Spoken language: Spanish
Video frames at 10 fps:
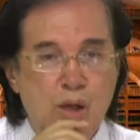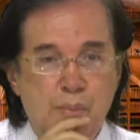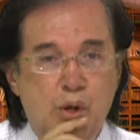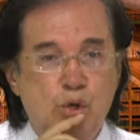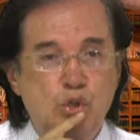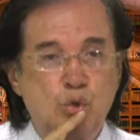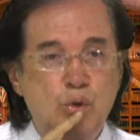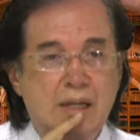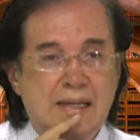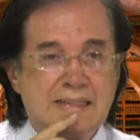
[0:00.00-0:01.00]
Pero
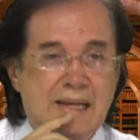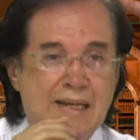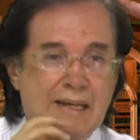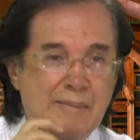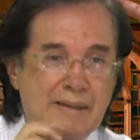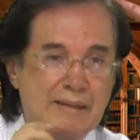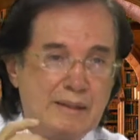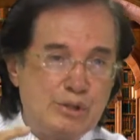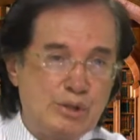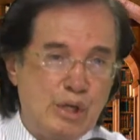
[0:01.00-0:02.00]
resulta que San
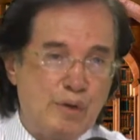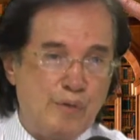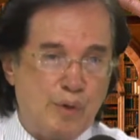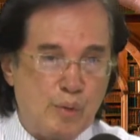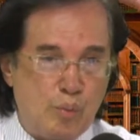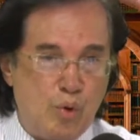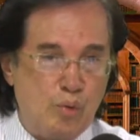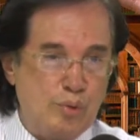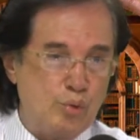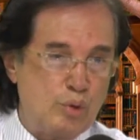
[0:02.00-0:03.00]
Clemente se
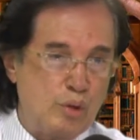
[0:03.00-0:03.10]
enfermó,